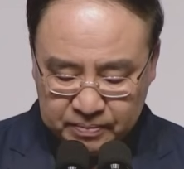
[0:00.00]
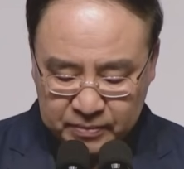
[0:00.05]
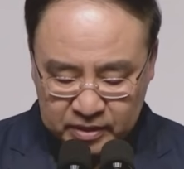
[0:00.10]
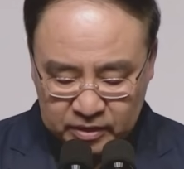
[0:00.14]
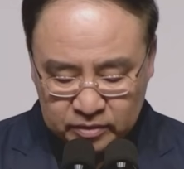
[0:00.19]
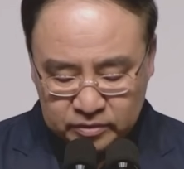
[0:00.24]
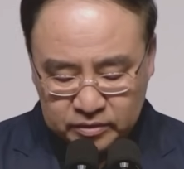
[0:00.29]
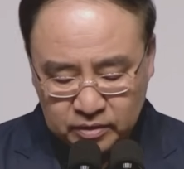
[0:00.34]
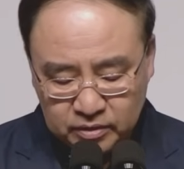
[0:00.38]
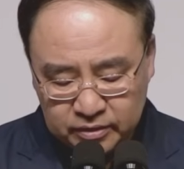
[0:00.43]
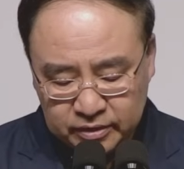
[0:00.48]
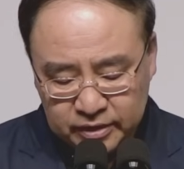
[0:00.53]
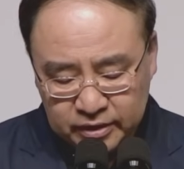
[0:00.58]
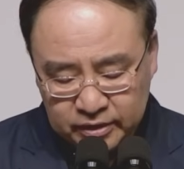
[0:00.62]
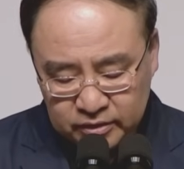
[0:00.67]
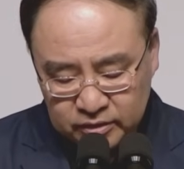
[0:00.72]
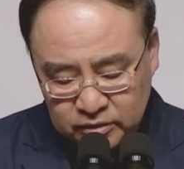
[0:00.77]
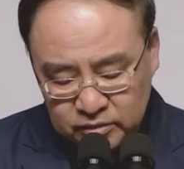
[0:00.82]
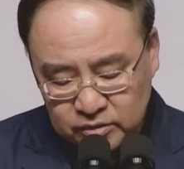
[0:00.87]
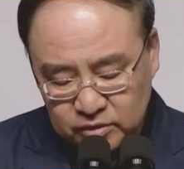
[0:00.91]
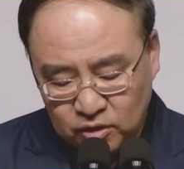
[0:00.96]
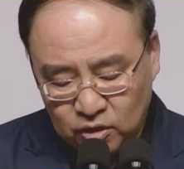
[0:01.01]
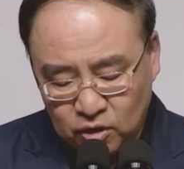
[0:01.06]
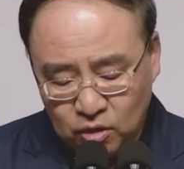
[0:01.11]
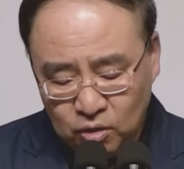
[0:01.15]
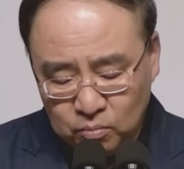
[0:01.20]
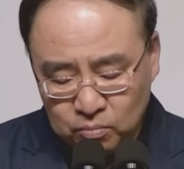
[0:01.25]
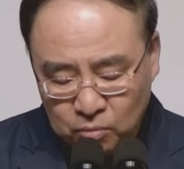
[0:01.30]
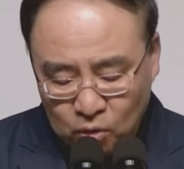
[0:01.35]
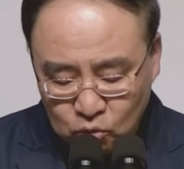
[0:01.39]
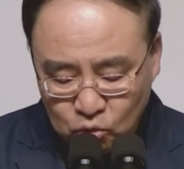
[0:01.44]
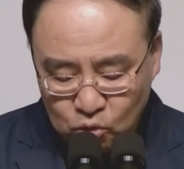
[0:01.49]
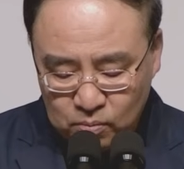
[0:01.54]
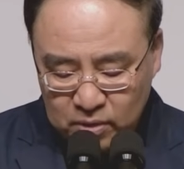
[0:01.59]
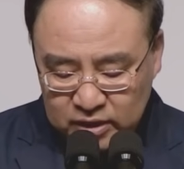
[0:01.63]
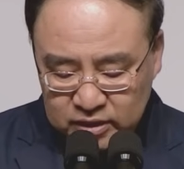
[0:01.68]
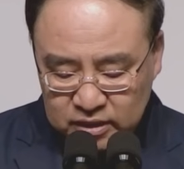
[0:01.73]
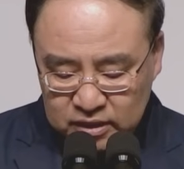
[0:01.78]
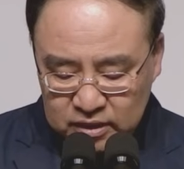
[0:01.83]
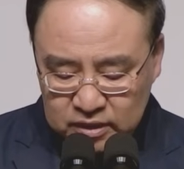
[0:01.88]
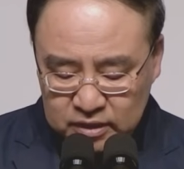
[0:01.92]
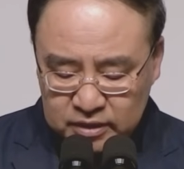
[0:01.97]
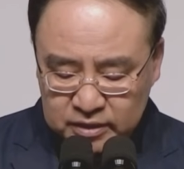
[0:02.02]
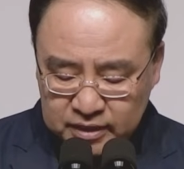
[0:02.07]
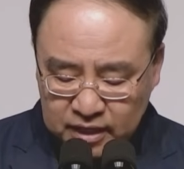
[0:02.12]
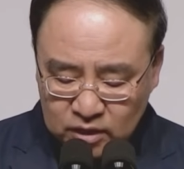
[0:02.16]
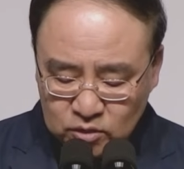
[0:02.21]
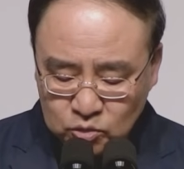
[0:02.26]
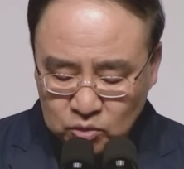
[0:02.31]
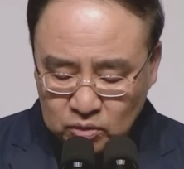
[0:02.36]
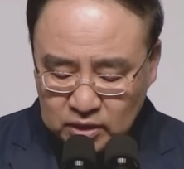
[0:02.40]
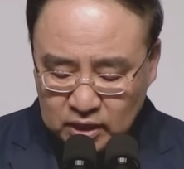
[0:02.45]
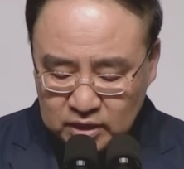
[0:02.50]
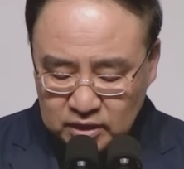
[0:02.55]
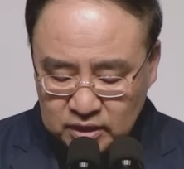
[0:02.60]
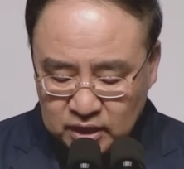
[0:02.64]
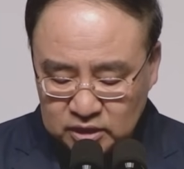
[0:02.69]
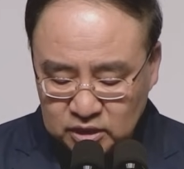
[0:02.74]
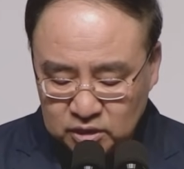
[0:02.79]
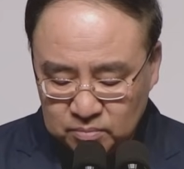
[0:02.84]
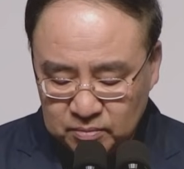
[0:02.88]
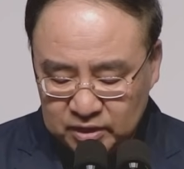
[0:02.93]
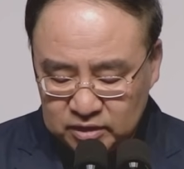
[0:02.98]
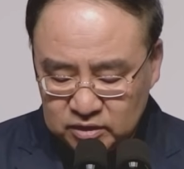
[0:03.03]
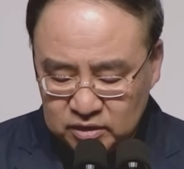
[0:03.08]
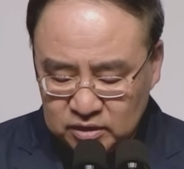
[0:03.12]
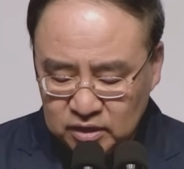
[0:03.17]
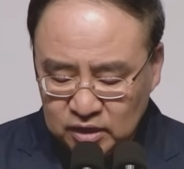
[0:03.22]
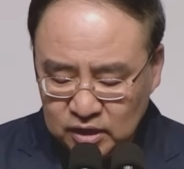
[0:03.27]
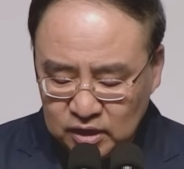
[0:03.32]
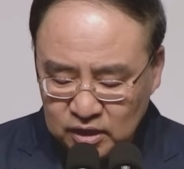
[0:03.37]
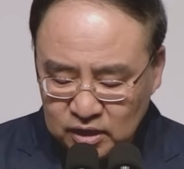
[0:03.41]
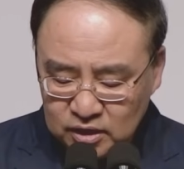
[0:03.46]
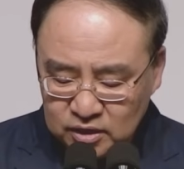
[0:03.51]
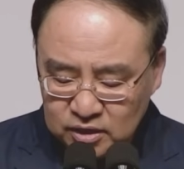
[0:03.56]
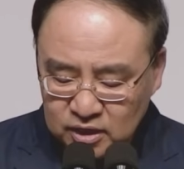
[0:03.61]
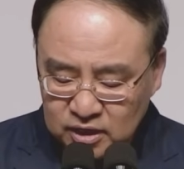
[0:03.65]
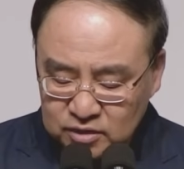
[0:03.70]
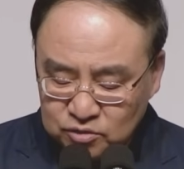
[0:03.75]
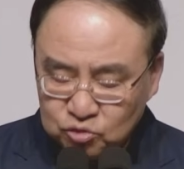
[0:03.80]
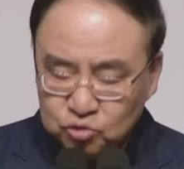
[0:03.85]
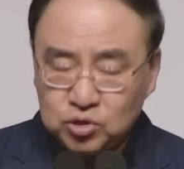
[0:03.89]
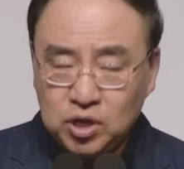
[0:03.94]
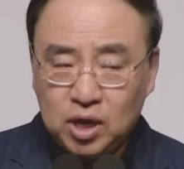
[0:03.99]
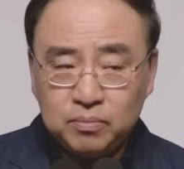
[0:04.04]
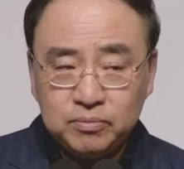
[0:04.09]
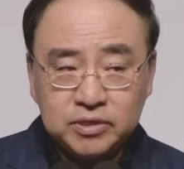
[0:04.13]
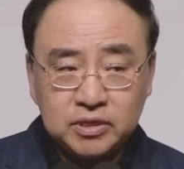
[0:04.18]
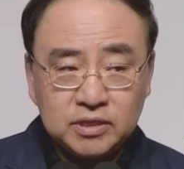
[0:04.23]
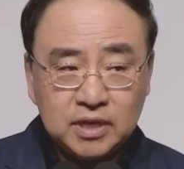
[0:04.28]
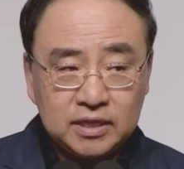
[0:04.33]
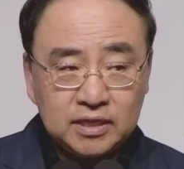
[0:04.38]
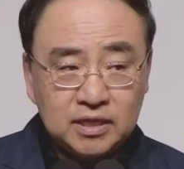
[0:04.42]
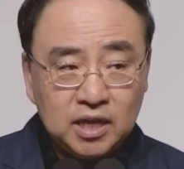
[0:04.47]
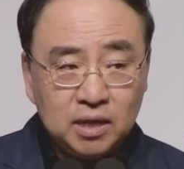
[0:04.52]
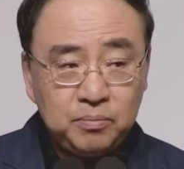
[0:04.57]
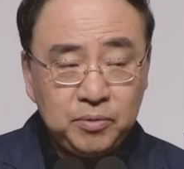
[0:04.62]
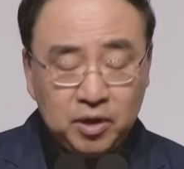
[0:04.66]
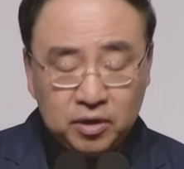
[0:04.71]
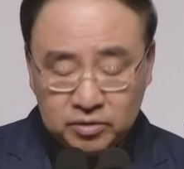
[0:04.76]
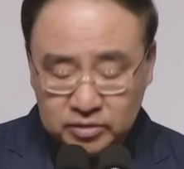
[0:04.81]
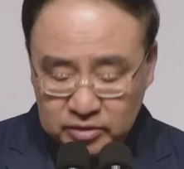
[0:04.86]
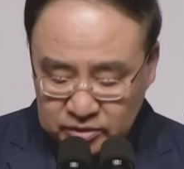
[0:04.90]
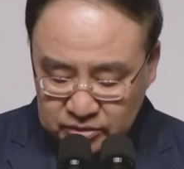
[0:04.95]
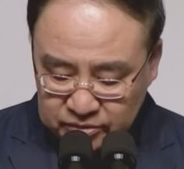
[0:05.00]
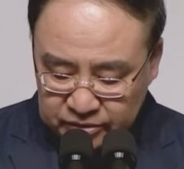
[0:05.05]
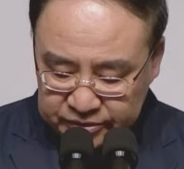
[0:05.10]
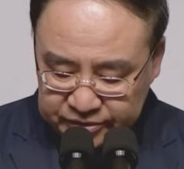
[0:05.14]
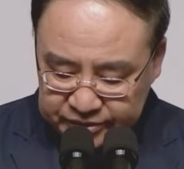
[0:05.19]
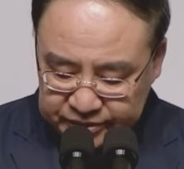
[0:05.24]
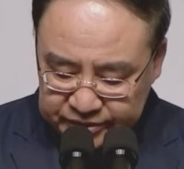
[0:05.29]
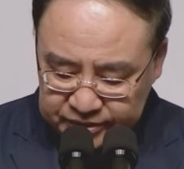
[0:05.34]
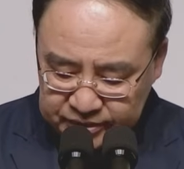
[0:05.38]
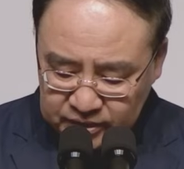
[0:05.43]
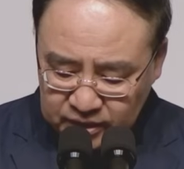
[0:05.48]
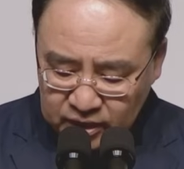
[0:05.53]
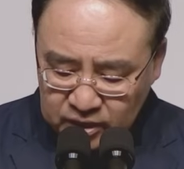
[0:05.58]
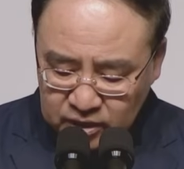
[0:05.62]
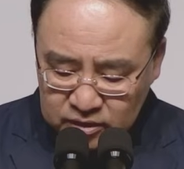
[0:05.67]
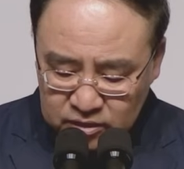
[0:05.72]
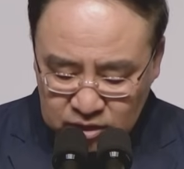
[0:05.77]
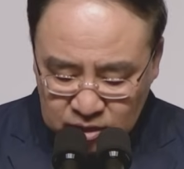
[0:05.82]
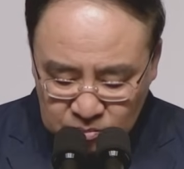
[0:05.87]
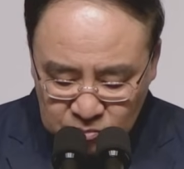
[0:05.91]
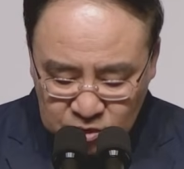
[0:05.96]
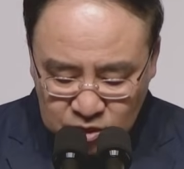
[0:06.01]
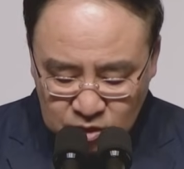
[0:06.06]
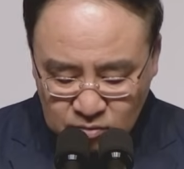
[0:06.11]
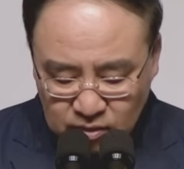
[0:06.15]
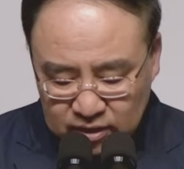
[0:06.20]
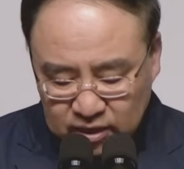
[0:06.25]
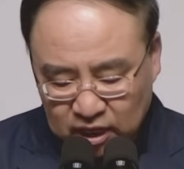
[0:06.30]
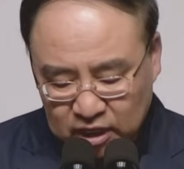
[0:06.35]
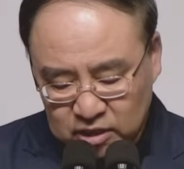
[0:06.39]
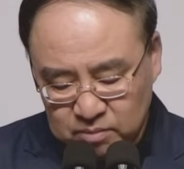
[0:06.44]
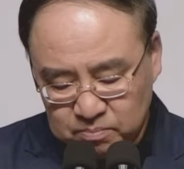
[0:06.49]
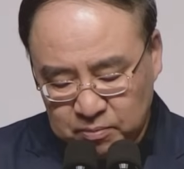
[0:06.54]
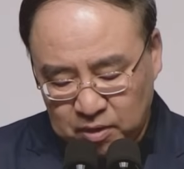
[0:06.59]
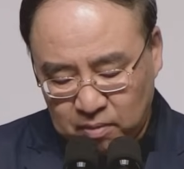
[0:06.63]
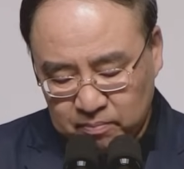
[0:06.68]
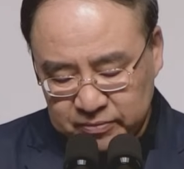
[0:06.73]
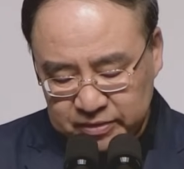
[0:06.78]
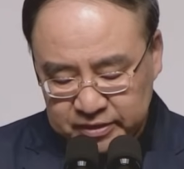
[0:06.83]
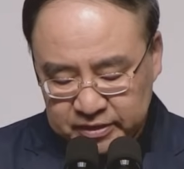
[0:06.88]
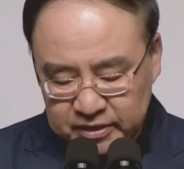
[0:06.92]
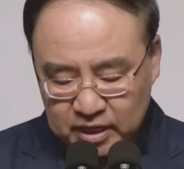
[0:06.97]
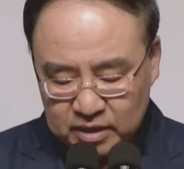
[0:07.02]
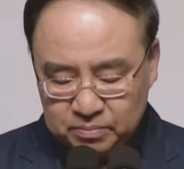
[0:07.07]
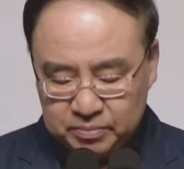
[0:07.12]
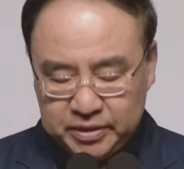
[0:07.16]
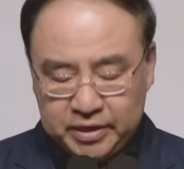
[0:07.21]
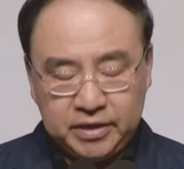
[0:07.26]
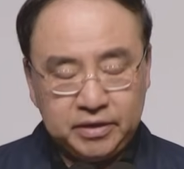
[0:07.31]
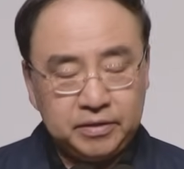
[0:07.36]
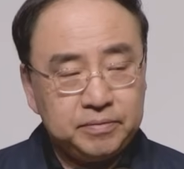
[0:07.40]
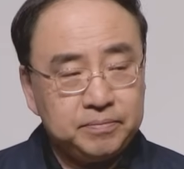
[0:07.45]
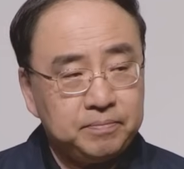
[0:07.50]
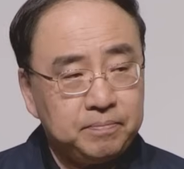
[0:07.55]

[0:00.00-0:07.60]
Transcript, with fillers: 그래서 그저 먹고 마시는 생존하는 가치만을 추구하면서 산다면 그것은 짐승과 다를 바 없는 삶이에요.